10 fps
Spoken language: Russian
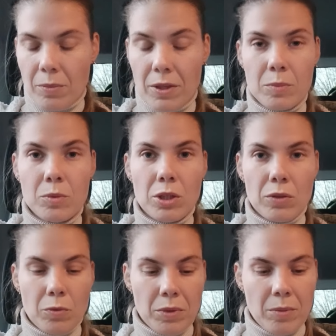
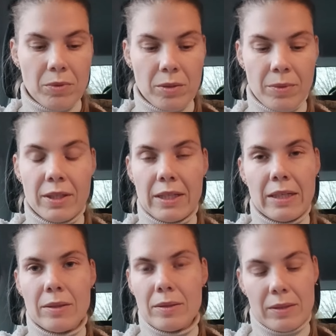просмотров у меня было мало,
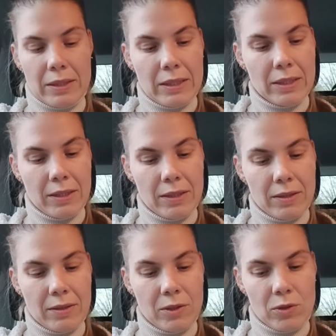я
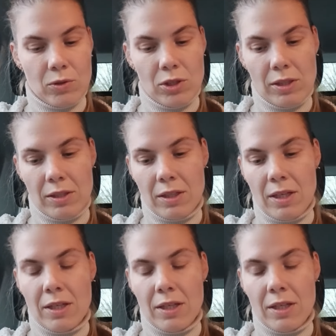кидала исключительно